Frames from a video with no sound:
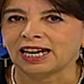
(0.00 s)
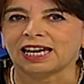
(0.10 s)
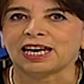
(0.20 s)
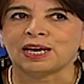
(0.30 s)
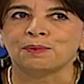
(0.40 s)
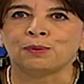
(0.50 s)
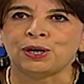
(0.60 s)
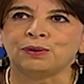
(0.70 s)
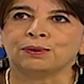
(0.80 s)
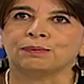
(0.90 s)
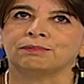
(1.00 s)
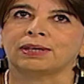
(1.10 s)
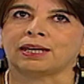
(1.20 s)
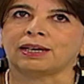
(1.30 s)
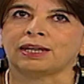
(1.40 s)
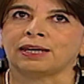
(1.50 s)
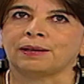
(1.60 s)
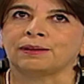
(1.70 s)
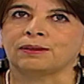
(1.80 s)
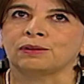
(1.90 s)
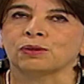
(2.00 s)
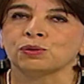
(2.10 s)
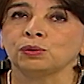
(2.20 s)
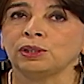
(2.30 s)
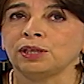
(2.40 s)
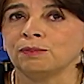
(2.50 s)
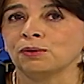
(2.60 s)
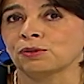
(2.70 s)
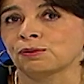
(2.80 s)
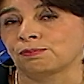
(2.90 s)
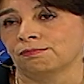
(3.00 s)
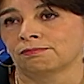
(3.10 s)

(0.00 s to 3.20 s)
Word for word: Eh, bueno, en los últimos,